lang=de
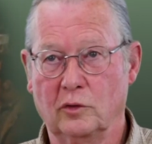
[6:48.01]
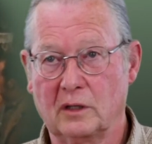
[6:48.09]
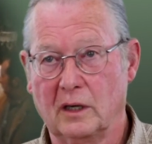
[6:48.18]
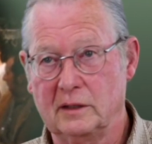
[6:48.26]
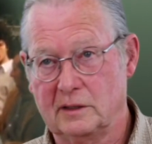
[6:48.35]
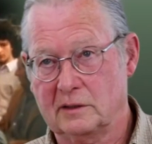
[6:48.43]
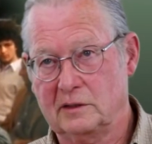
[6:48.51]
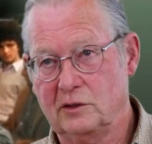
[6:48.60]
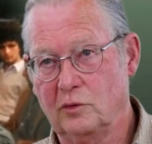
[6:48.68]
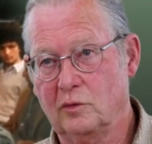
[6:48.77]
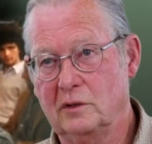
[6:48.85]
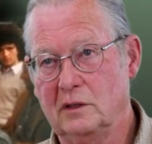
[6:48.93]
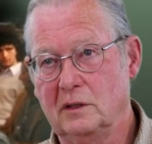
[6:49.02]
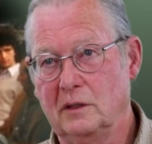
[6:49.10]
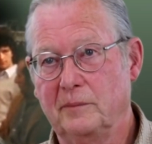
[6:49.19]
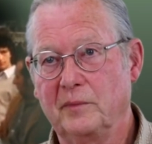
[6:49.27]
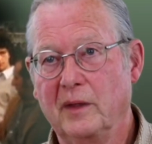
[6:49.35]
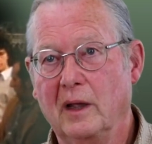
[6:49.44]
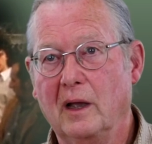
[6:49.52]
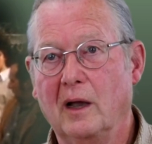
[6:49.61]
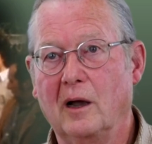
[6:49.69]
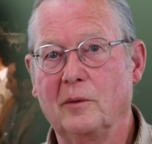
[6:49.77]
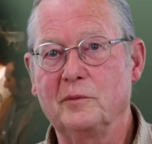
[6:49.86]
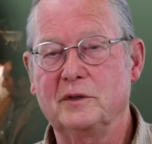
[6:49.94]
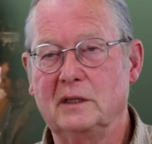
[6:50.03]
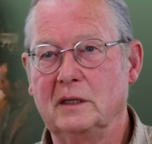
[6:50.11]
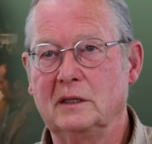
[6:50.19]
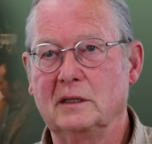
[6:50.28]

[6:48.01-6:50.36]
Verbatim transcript: Organisationen haben sie